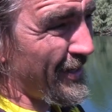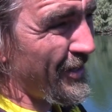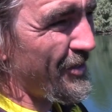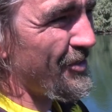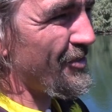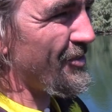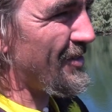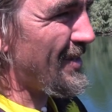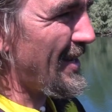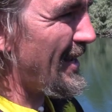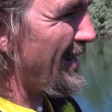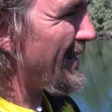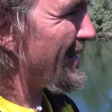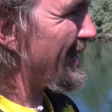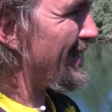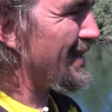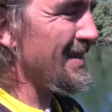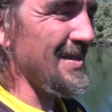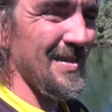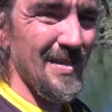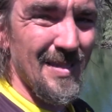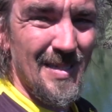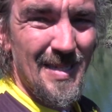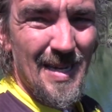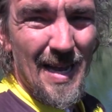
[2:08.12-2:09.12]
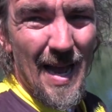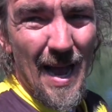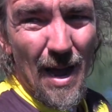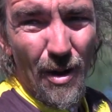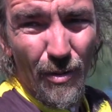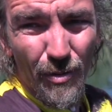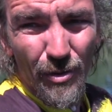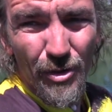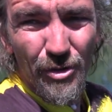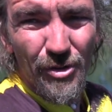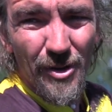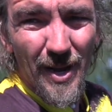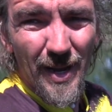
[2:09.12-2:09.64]
nicht jeder
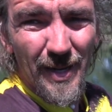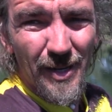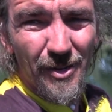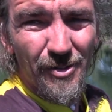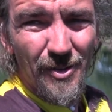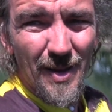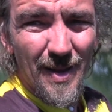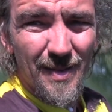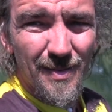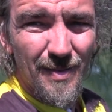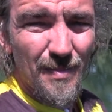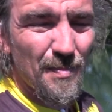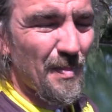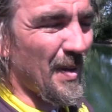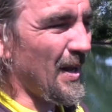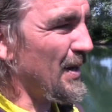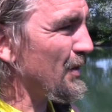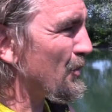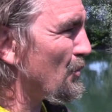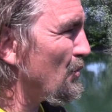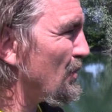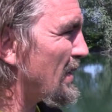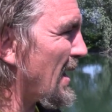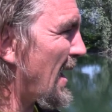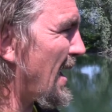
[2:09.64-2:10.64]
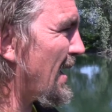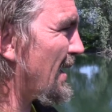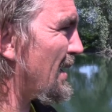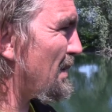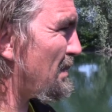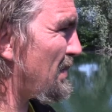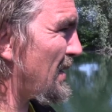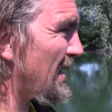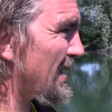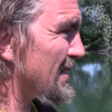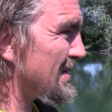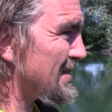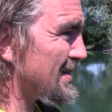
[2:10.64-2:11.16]
augenscheinlich erstmal guter
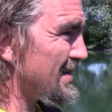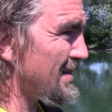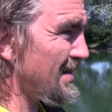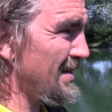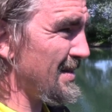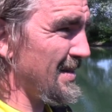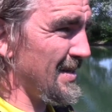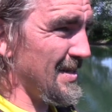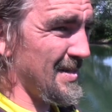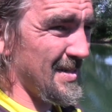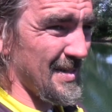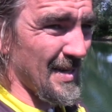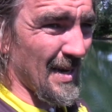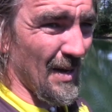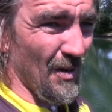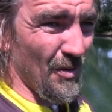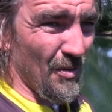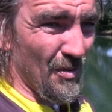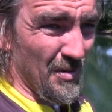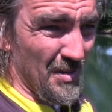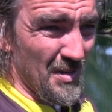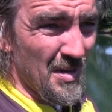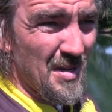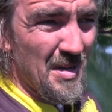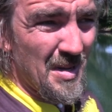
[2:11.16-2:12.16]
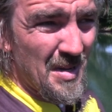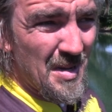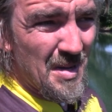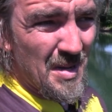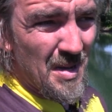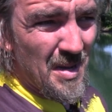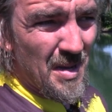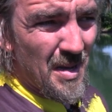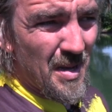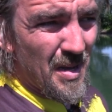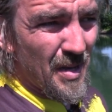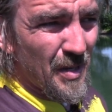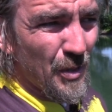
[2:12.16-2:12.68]
Angelplatz ist auch
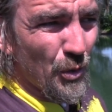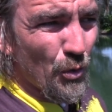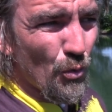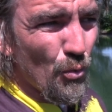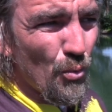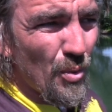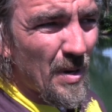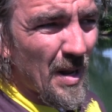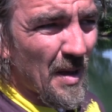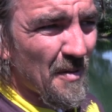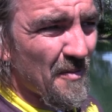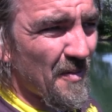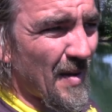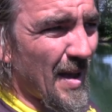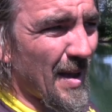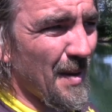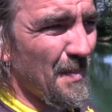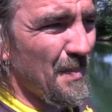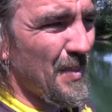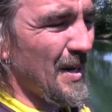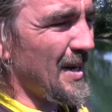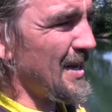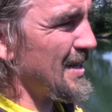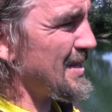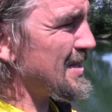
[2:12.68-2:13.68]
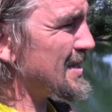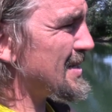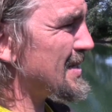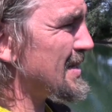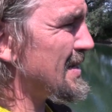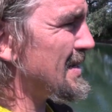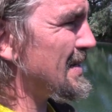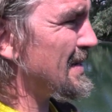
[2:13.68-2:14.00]
ein guter Fangplatz.